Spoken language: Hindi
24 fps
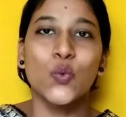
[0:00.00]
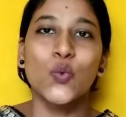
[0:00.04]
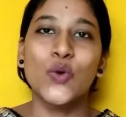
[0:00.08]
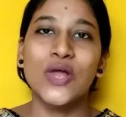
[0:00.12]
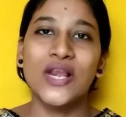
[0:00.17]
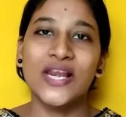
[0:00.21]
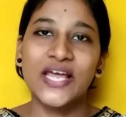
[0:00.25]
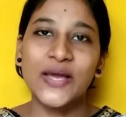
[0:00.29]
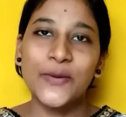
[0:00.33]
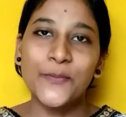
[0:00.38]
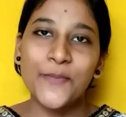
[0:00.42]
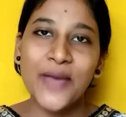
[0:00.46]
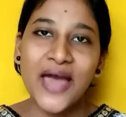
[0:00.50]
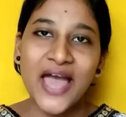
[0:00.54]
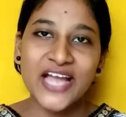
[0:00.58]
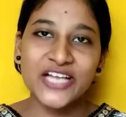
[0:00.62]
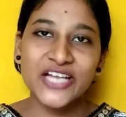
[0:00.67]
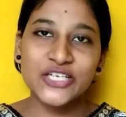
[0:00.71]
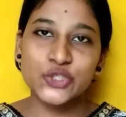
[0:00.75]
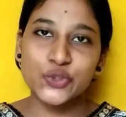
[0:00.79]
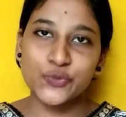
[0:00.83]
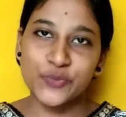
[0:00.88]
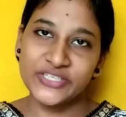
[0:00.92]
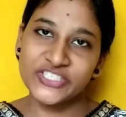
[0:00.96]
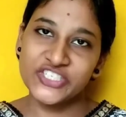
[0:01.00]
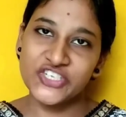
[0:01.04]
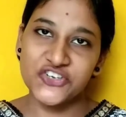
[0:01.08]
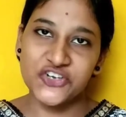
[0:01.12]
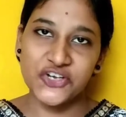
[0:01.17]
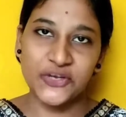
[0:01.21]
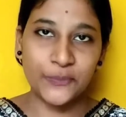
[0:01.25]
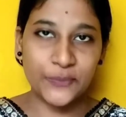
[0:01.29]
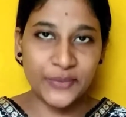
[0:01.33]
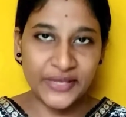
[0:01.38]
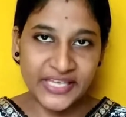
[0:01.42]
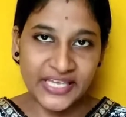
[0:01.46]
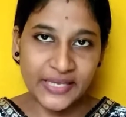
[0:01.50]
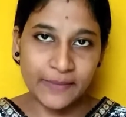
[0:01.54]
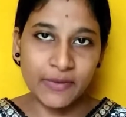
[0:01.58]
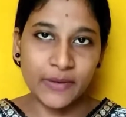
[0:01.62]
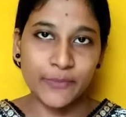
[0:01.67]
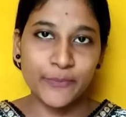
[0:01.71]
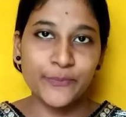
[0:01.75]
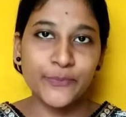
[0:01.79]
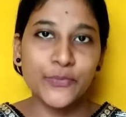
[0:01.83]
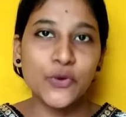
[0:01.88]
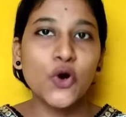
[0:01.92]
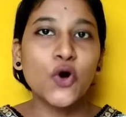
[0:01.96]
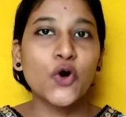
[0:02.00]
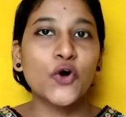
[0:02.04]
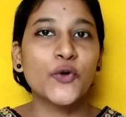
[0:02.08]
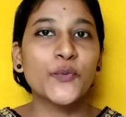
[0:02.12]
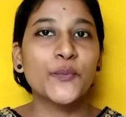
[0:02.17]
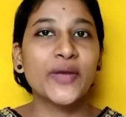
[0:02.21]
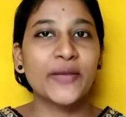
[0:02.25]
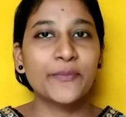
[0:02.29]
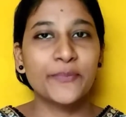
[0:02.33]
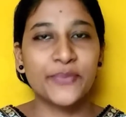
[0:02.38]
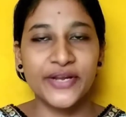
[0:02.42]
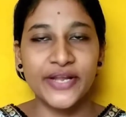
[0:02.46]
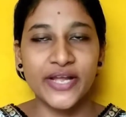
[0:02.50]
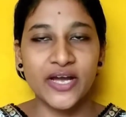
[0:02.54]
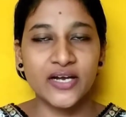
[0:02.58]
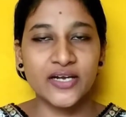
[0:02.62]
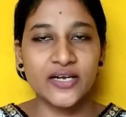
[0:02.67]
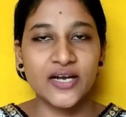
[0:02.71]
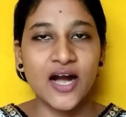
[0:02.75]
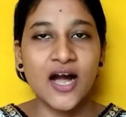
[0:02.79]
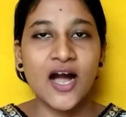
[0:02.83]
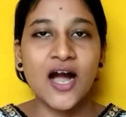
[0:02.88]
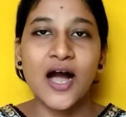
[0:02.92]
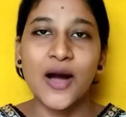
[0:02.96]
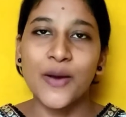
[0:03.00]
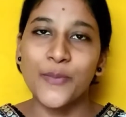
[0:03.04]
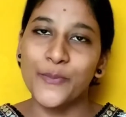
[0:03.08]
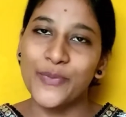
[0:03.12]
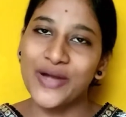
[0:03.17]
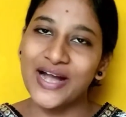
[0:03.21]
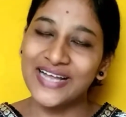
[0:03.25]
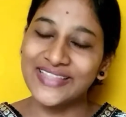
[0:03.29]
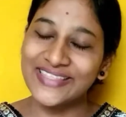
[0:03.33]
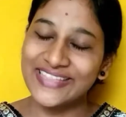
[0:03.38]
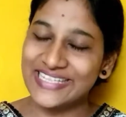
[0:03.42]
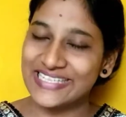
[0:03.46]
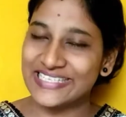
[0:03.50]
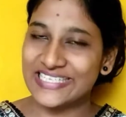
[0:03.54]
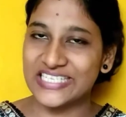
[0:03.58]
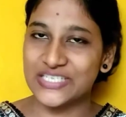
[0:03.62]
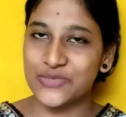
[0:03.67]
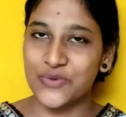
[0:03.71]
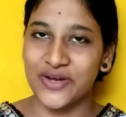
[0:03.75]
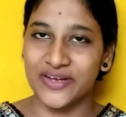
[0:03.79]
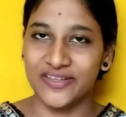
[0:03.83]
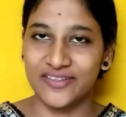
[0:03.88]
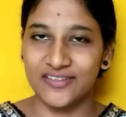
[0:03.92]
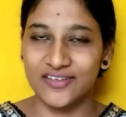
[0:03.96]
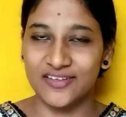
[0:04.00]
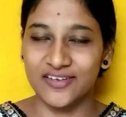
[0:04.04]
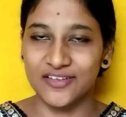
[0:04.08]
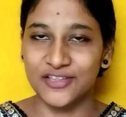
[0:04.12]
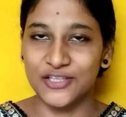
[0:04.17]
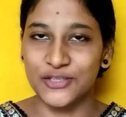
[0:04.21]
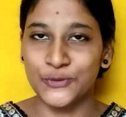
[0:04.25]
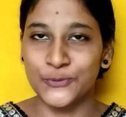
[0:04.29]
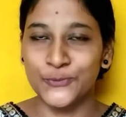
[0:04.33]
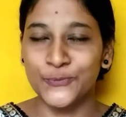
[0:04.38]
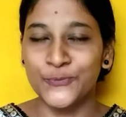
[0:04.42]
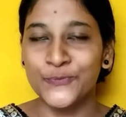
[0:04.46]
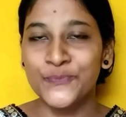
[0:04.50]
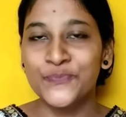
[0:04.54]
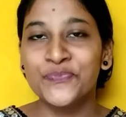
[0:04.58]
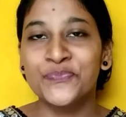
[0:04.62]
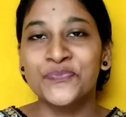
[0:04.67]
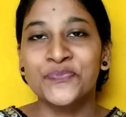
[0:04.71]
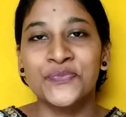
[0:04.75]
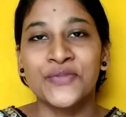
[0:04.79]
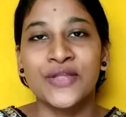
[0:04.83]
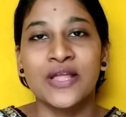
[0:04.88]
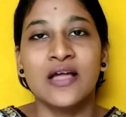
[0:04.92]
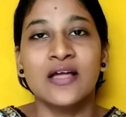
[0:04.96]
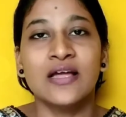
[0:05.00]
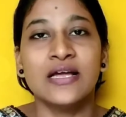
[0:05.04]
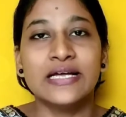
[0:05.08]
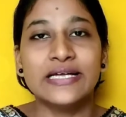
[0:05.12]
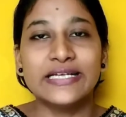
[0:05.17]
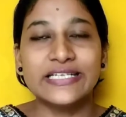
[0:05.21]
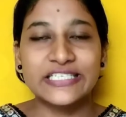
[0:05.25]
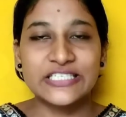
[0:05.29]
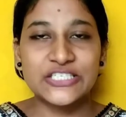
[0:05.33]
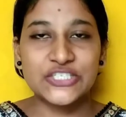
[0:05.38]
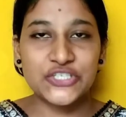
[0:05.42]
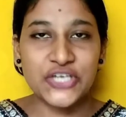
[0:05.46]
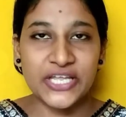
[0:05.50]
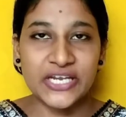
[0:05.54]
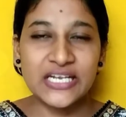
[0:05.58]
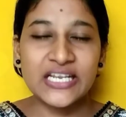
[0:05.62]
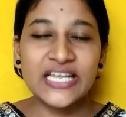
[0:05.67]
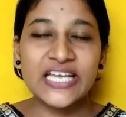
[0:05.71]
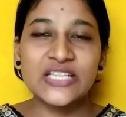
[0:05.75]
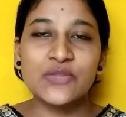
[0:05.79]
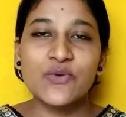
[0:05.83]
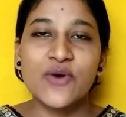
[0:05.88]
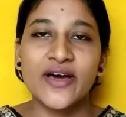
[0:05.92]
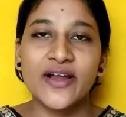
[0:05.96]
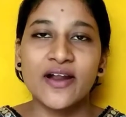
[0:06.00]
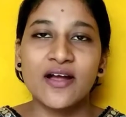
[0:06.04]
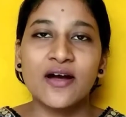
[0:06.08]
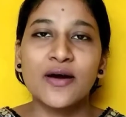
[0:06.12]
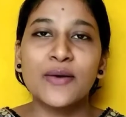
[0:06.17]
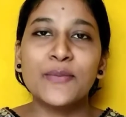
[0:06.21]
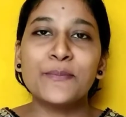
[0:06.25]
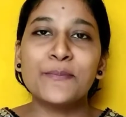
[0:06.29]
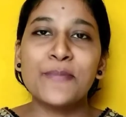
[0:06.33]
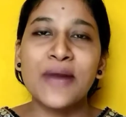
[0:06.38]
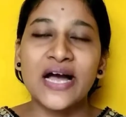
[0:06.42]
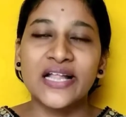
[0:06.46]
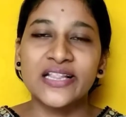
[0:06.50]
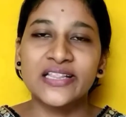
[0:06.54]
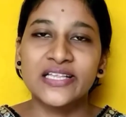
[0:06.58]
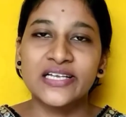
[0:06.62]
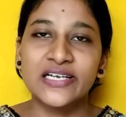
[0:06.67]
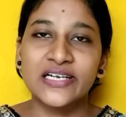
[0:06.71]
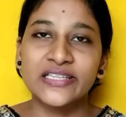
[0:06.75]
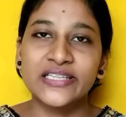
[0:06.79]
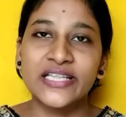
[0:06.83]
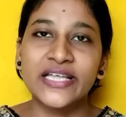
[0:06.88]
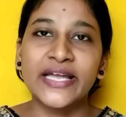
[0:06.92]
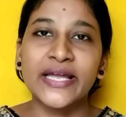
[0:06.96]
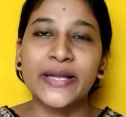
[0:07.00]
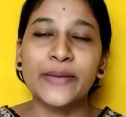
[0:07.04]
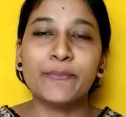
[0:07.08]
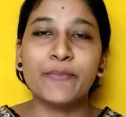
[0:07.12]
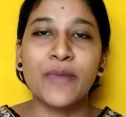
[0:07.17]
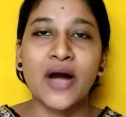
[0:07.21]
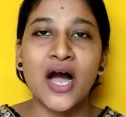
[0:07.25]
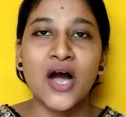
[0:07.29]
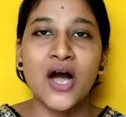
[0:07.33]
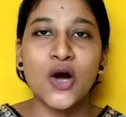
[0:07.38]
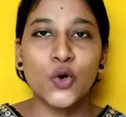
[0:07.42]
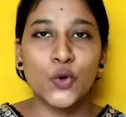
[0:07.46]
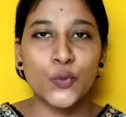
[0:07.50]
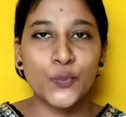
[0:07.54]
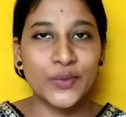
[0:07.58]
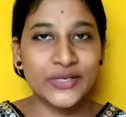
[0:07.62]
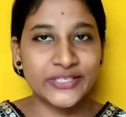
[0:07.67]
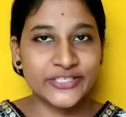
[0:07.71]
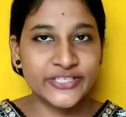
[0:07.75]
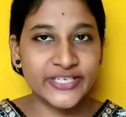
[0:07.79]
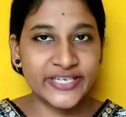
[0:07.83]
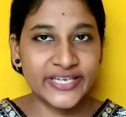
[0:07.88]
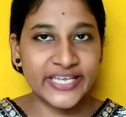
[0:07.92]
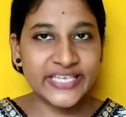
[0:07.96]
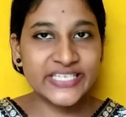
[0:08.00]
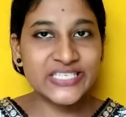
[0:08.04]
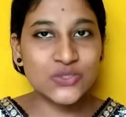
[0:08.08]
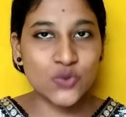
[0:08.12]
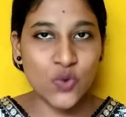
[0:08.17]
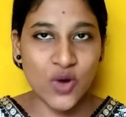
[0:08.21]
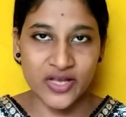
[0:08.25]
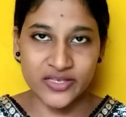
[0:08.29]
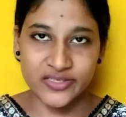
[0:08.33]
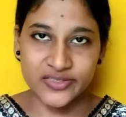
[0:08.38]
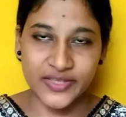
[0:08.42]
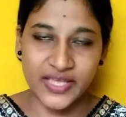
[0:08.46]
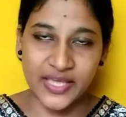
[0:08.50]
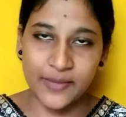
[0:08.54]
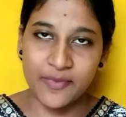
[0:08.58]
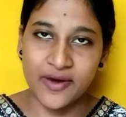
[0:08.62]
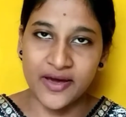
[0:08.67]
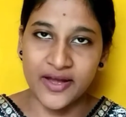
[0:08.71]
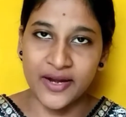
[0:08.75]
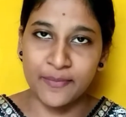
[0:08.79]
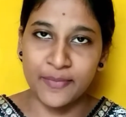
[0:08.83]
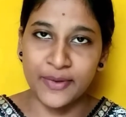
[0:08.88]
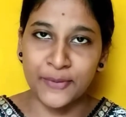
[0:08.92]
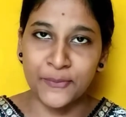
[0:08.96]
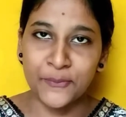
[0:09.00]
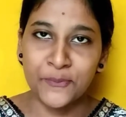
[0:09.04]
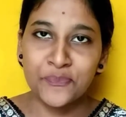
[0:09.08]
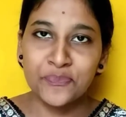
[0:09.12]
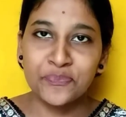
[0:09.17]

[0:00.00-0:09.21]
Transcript: वेलकम बैक टू माई चैनल बींग मम और मैं प्रियंका आपका दिल से स्वागत करती हूँ इस चैनल के द्वारा हम बात करते हैं माँ और बच्चे के स्वास्थ्य के बारे में